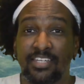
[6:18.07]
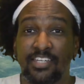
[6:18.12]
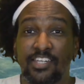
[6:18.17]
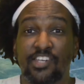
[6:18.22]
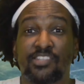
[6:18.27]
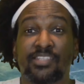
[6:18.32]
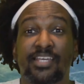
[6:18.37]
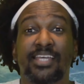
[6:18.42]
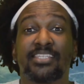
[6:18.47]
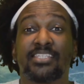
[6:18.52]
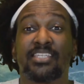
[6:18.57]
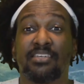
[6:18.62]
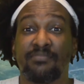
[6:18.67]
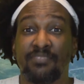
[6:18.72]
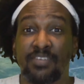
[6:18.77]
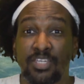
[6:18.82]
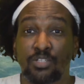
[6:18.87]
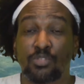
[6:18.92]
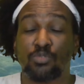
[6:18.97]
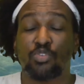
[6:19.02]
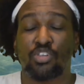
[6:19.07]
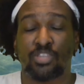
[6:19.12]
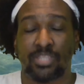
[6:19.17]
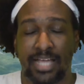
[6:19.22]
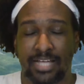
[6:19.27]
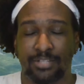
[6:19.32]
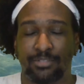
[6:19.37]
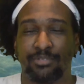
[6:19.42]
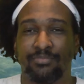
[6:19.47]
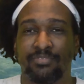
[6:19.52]
e está a serviço do
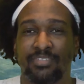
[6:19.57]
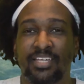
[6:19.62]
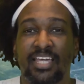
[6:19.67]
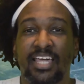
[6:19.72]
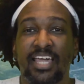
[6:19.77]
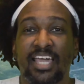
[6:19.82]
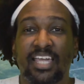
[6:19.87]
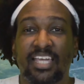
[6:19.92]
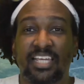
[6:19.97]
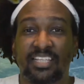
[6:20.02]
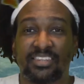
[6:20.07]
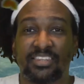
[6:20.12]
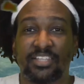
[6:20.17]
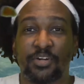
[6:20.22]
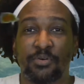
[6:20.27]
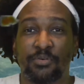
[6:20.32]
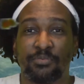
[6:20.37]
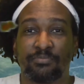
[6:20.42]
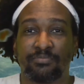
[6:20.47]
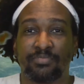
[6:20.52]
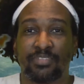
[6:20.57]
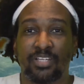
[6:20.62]
Estado. Então.